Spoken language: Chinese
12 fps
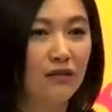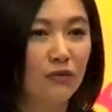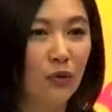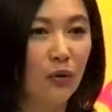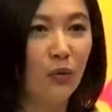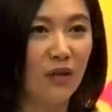
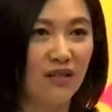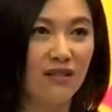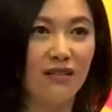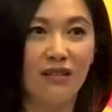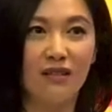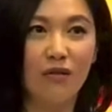如果我
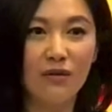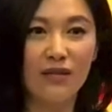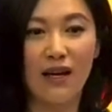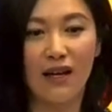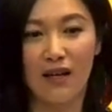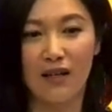自己都
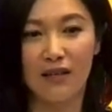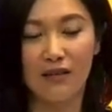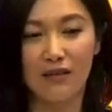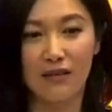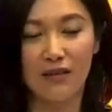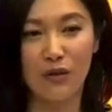在
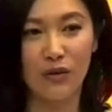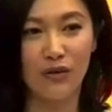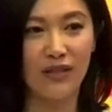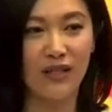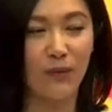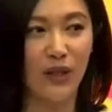有时
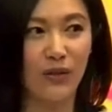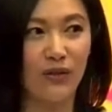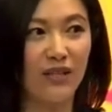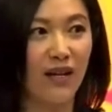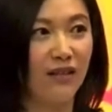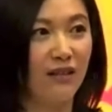候像没
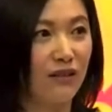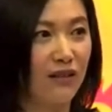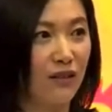头苍蝇